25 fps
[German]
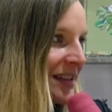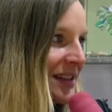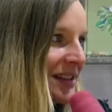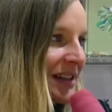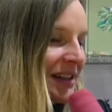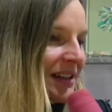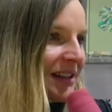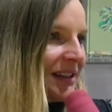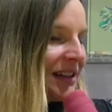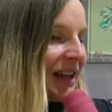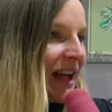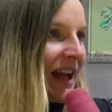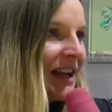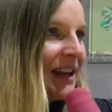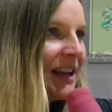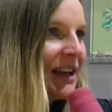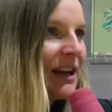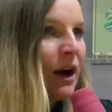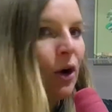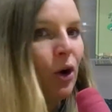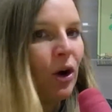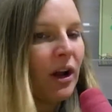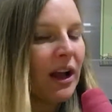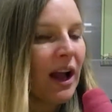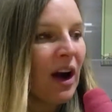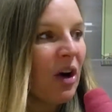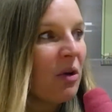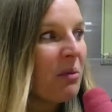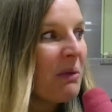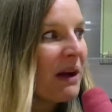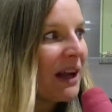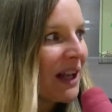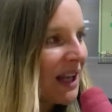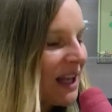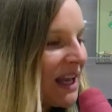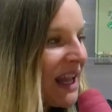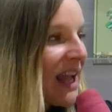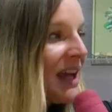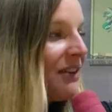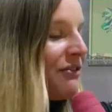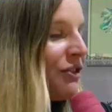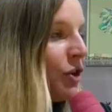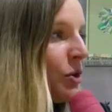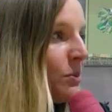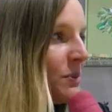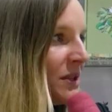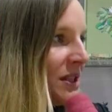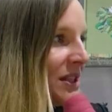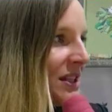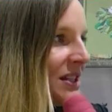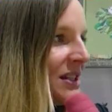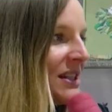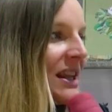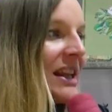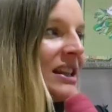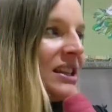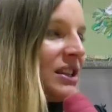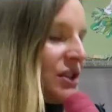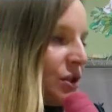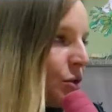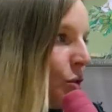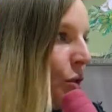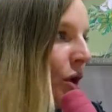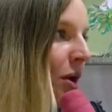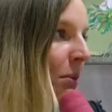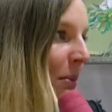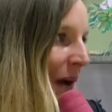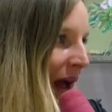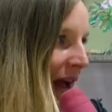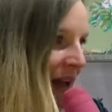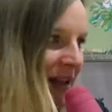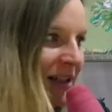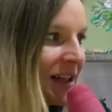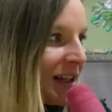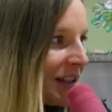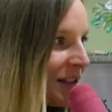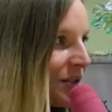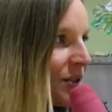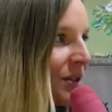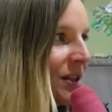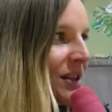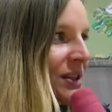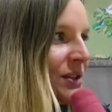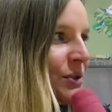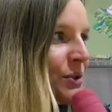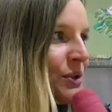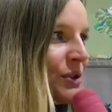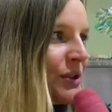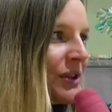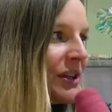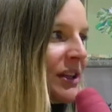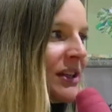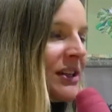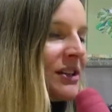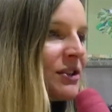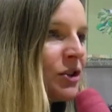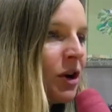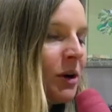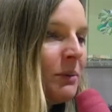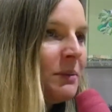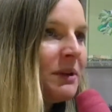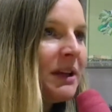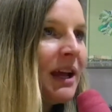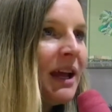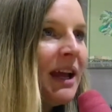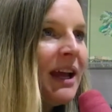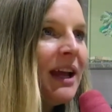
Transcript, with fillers: Sie kann dann auch kaum erklären, warum sie das jetzt so gemacht hat oder so, sondern es kommt